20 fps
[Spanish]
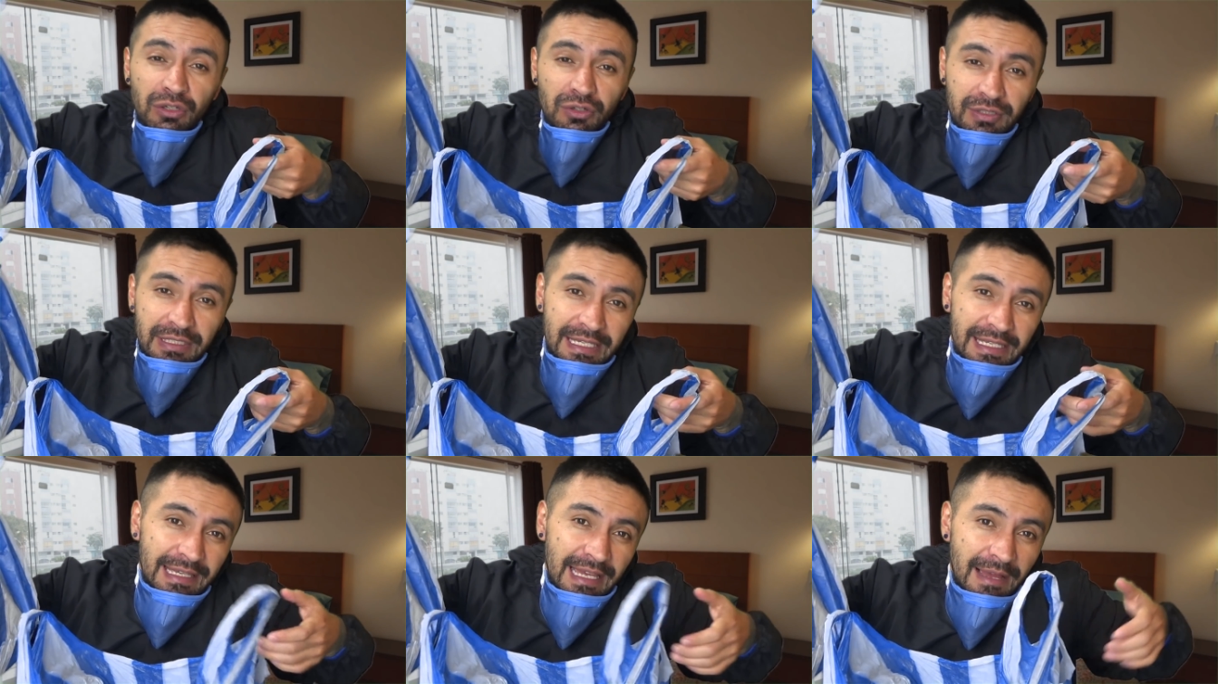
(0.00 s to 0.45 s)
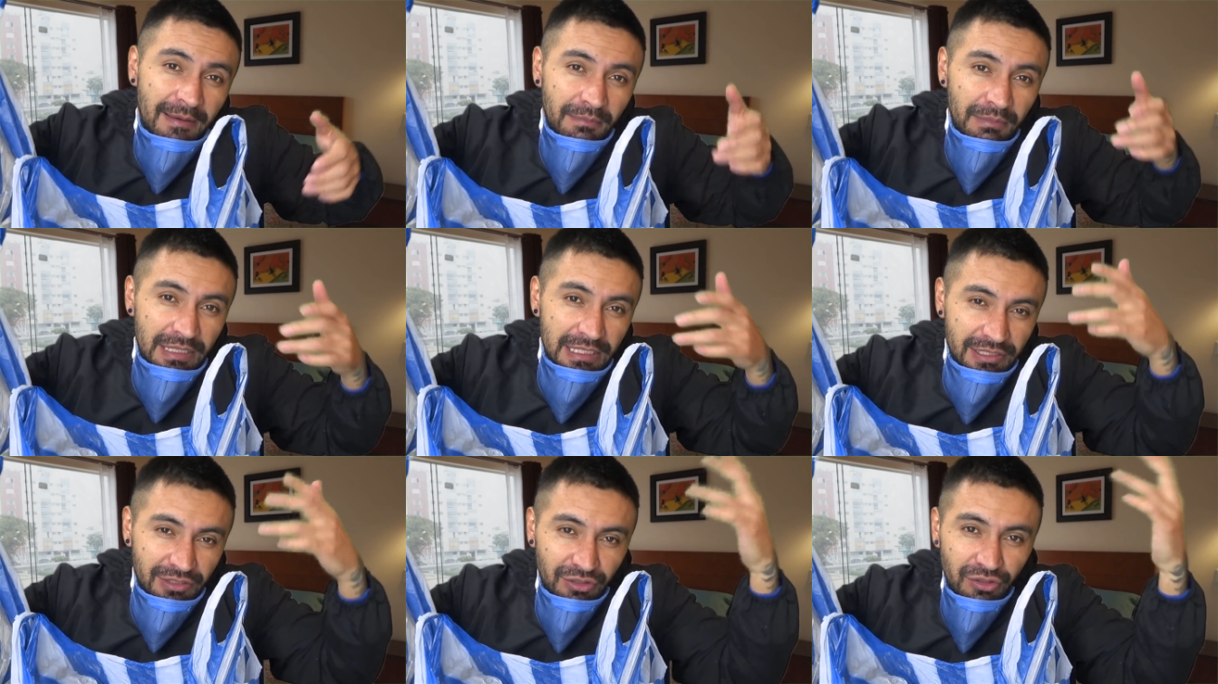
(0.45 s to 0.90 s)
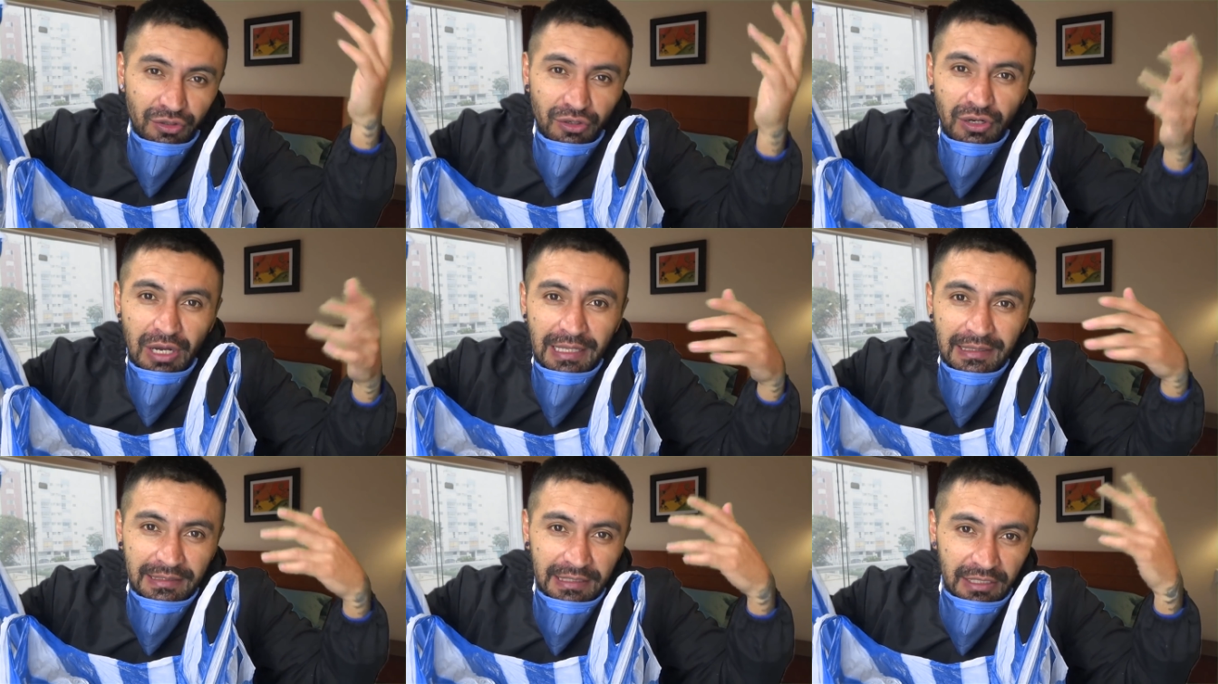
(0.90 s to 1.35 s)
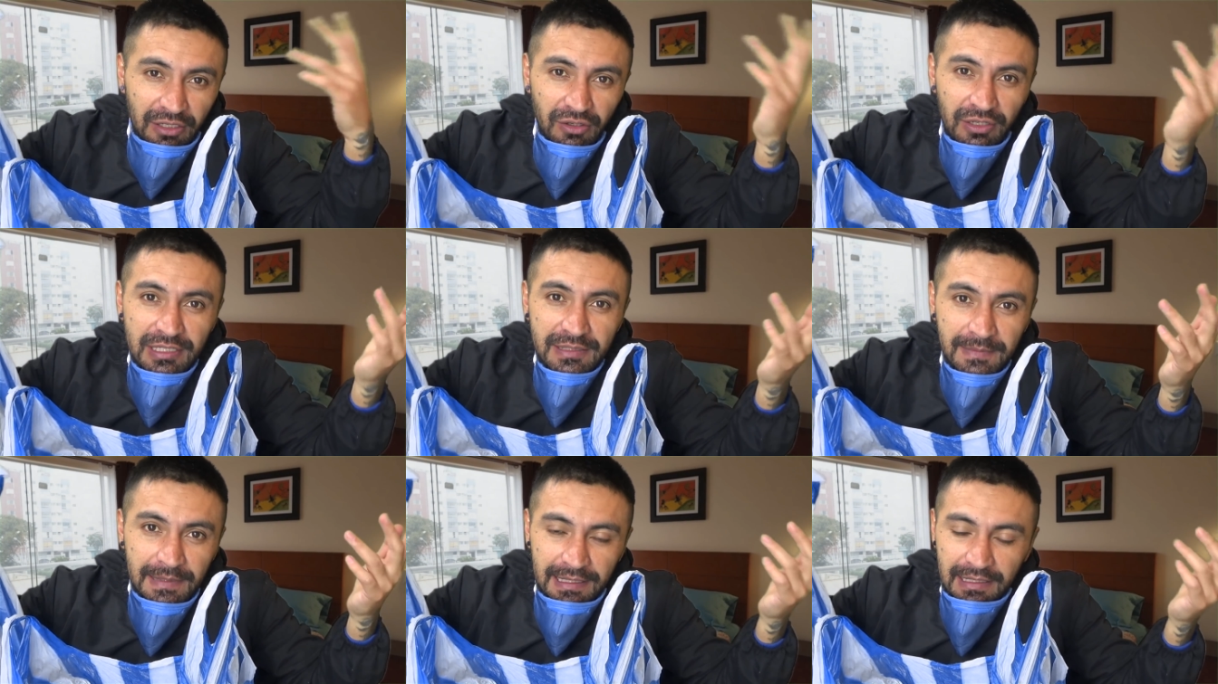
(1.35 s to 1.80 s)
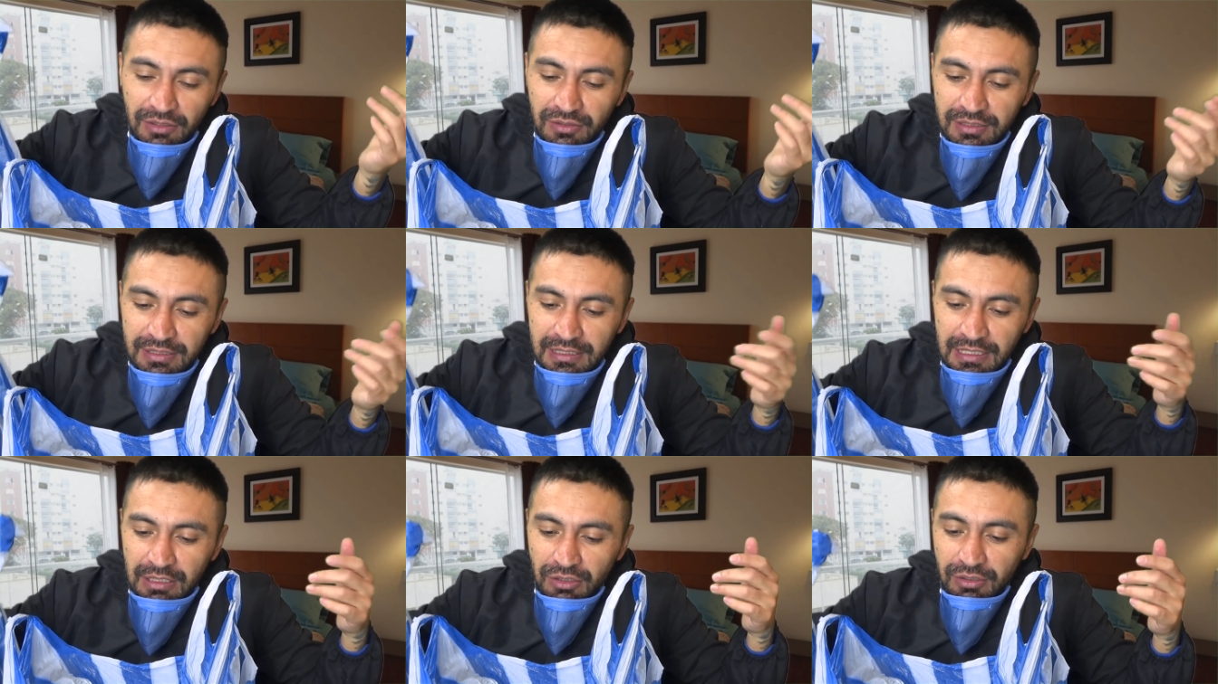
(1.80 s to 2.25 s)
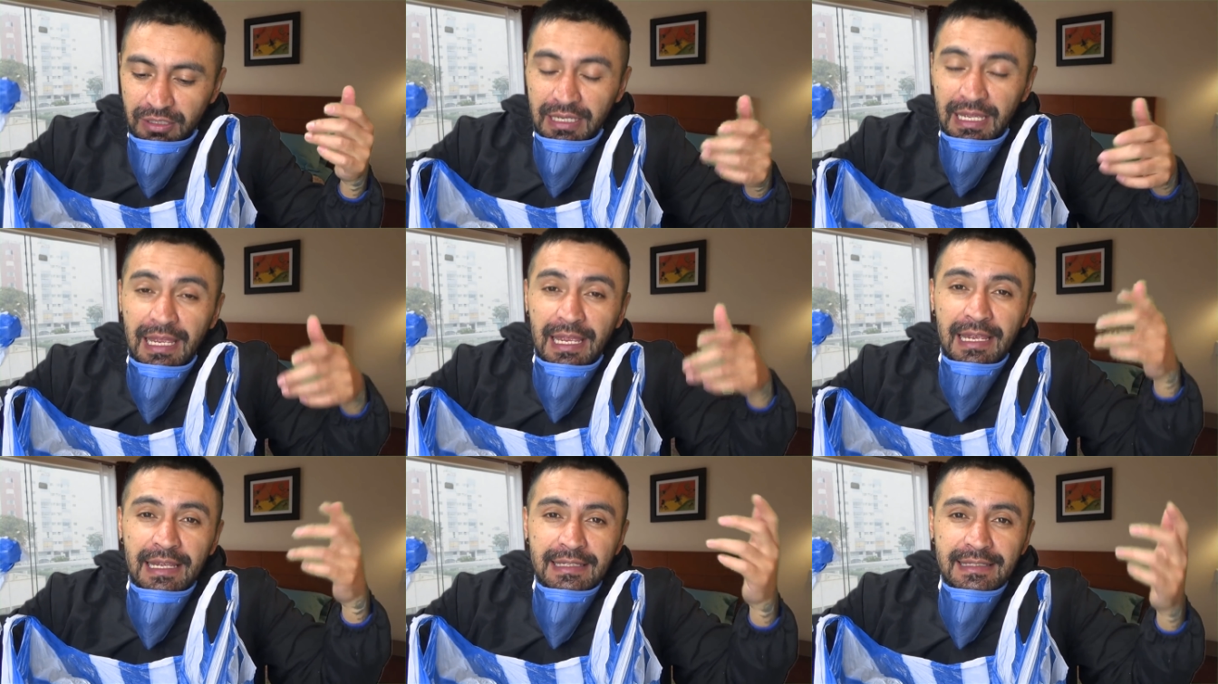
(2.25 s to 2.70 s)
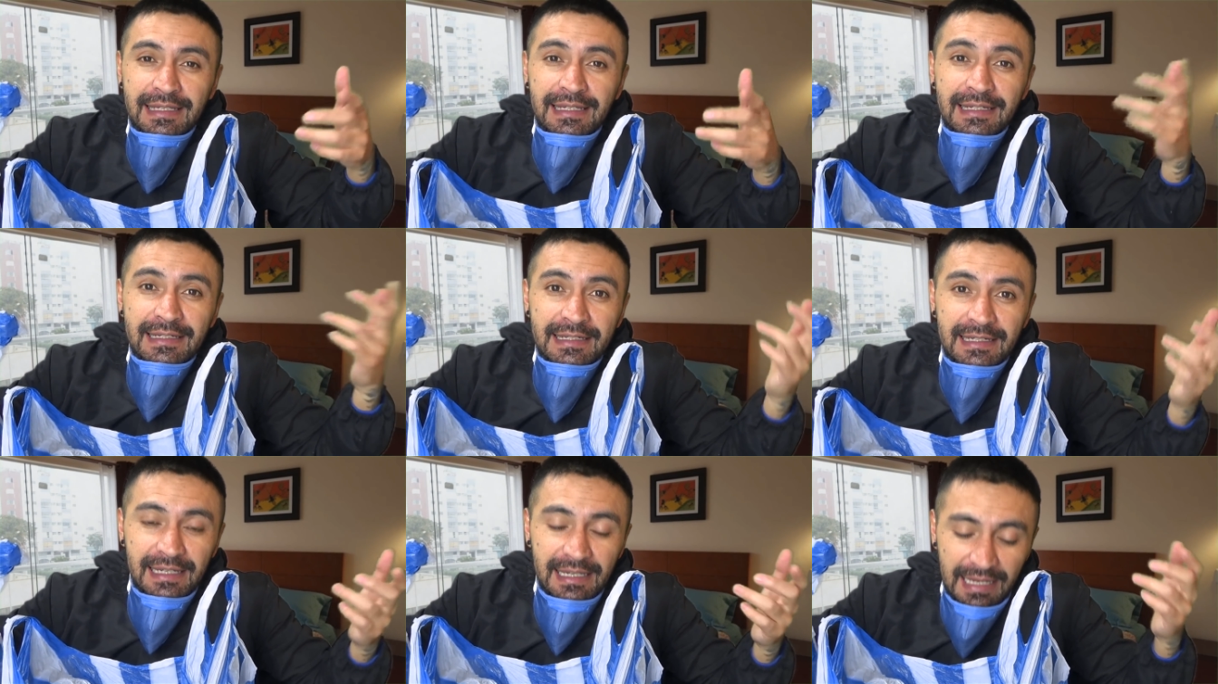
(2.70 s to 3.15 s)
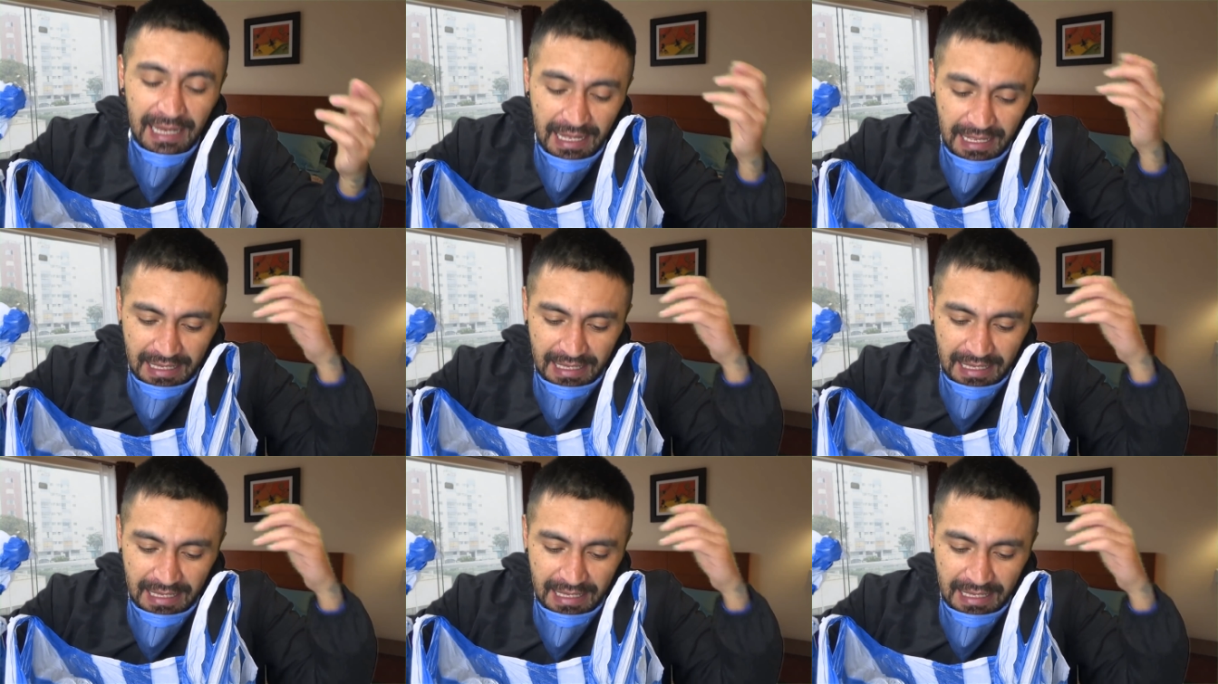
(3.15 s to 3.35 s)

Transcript: los que ya han visto anteriores videos de lo que se entrega,